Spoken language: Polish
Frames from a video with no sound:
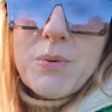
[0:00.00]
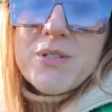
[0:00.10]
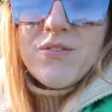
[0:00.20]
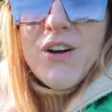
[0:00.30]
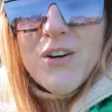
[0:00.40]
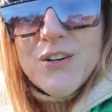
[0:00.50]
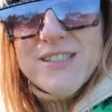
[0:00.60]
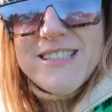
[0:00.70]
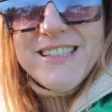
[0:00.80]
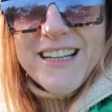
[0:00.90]
po co
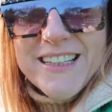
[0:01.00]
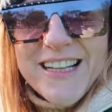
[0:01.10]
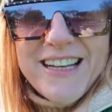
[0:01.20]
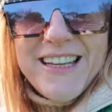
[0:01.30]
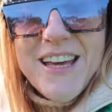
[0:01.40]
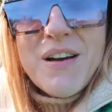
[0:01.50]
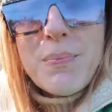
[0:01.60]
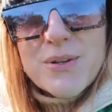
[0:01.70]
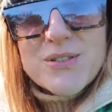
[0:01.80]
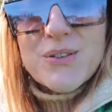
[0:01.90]
wychodzić i tak dalej.
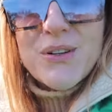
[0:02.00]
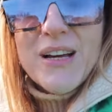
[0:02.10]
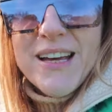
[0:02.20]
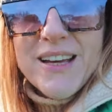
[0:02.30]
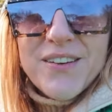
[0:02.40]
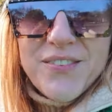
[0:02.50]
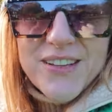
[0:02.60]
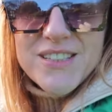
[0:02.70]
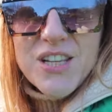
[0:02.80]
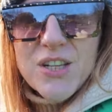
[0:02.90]
Po prostu wyjdź,